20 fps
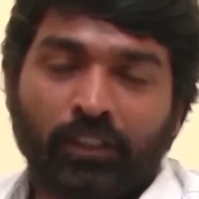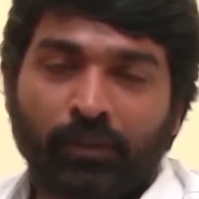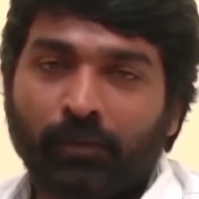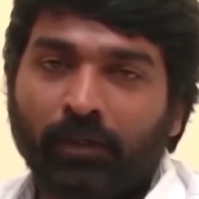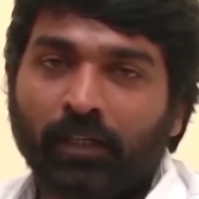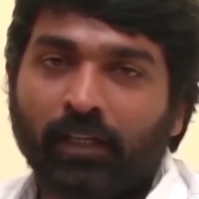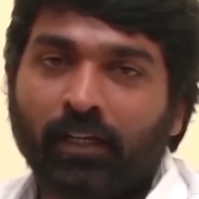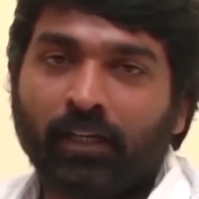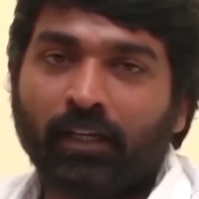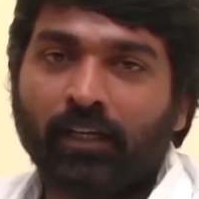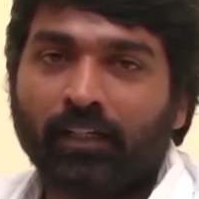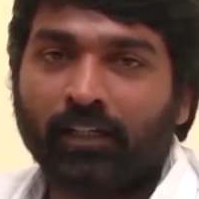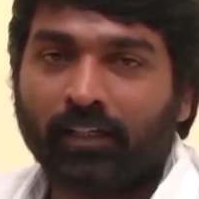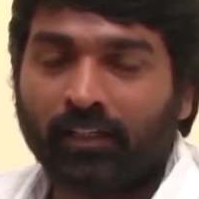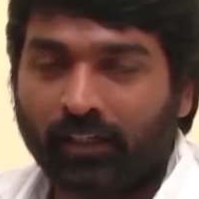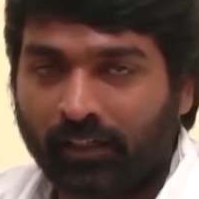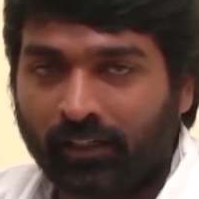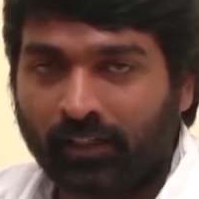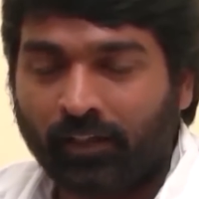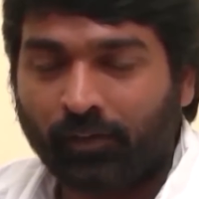சினிமா நேர்களுக்கு
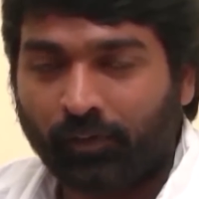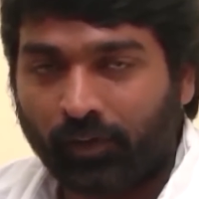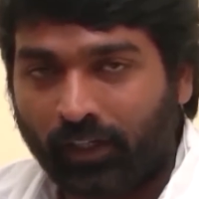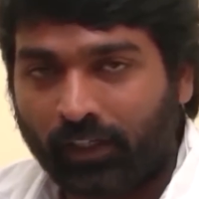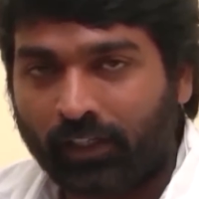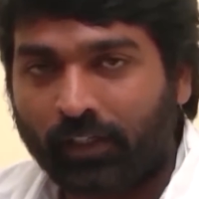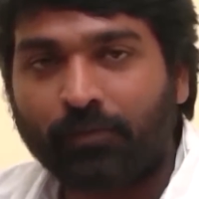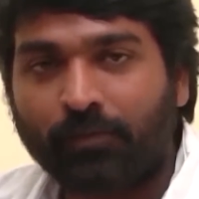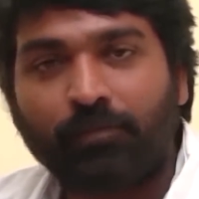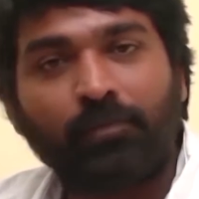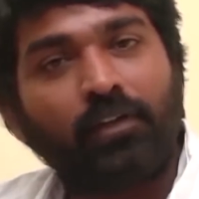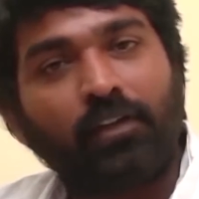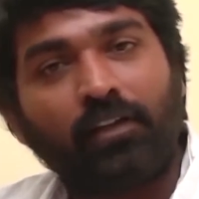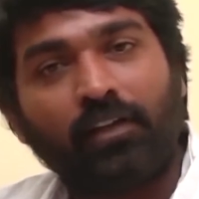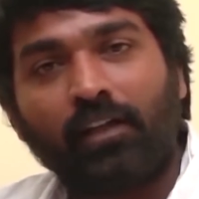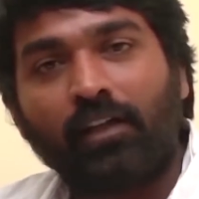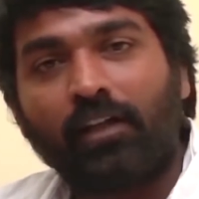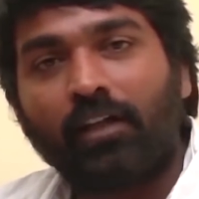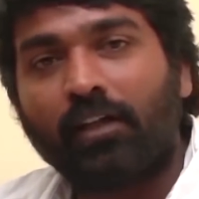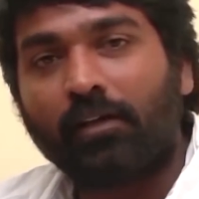நன்றி வணக்கம்
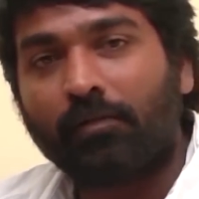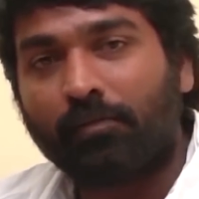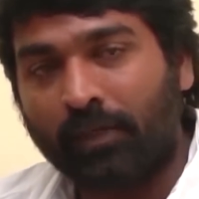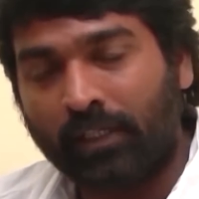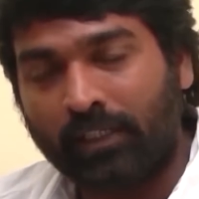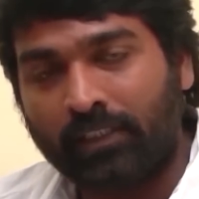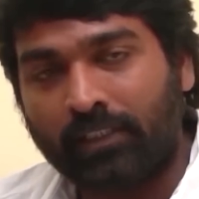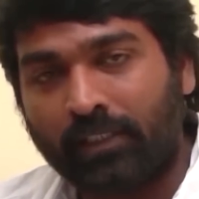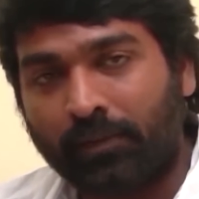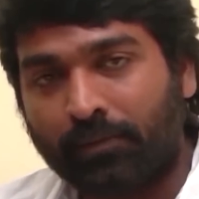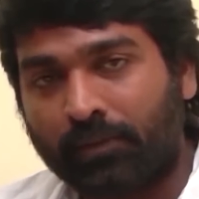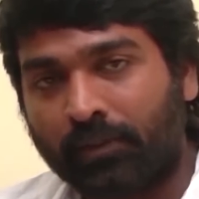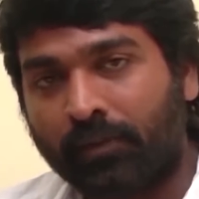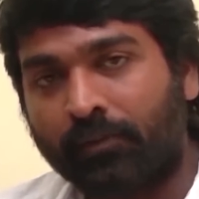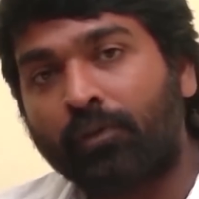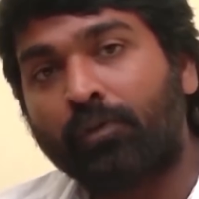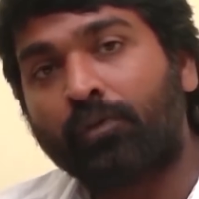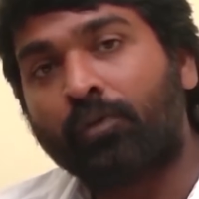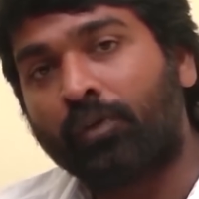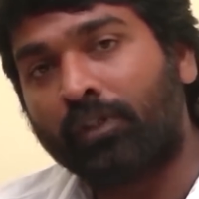ப்ளீஸ் சப்ஸ்கிரைப்
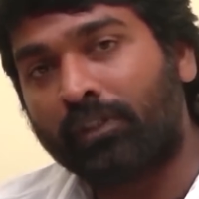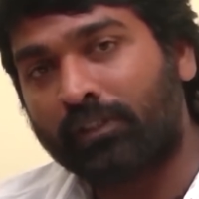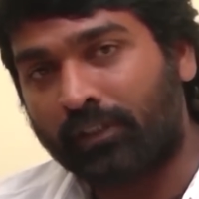டு டுடே